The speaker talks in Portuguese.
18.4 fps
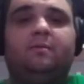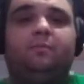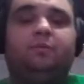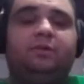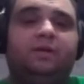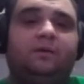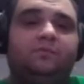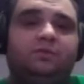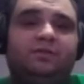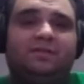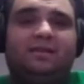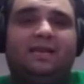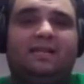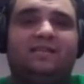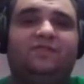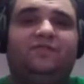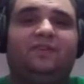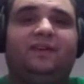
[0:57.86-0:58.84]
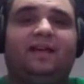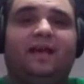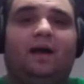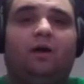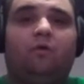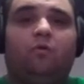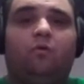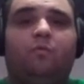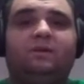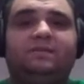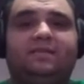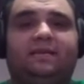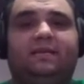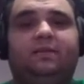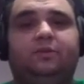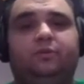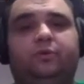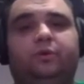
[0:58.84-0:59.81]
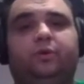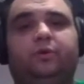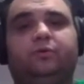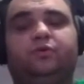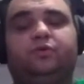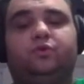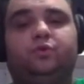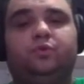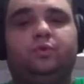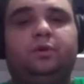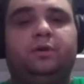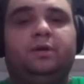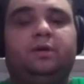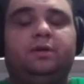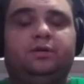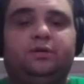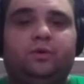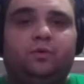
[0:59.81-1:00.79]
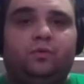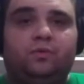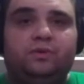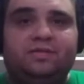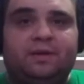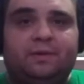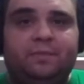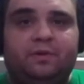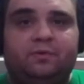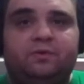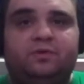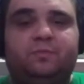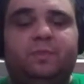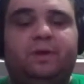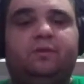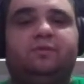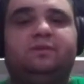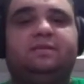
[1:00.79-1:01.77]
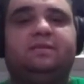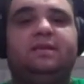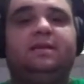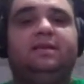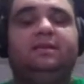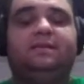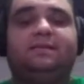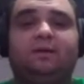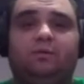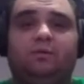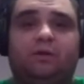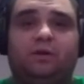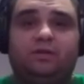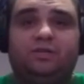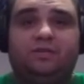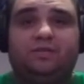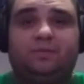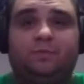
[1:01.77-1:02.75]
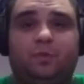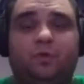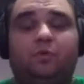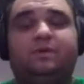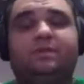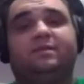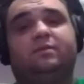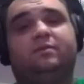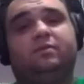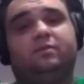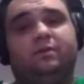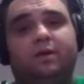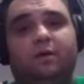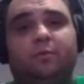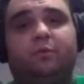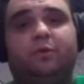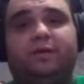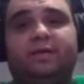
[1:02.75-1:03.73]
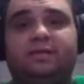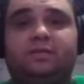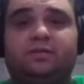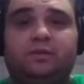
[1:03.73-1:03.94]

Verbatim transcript: Podemos classificar algumas aqui do Rio Grande do Sul de alguns amigos meus e são lojas boas, não, não porque